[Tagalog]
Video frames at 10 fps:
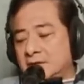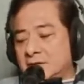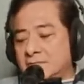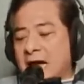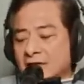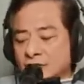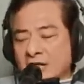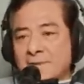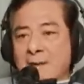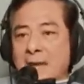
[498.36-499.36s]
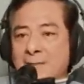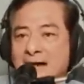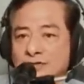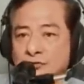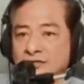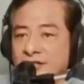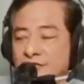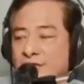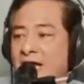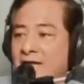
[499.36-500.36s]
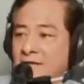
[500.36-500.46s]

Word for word: Paano na ipapasok dito yan?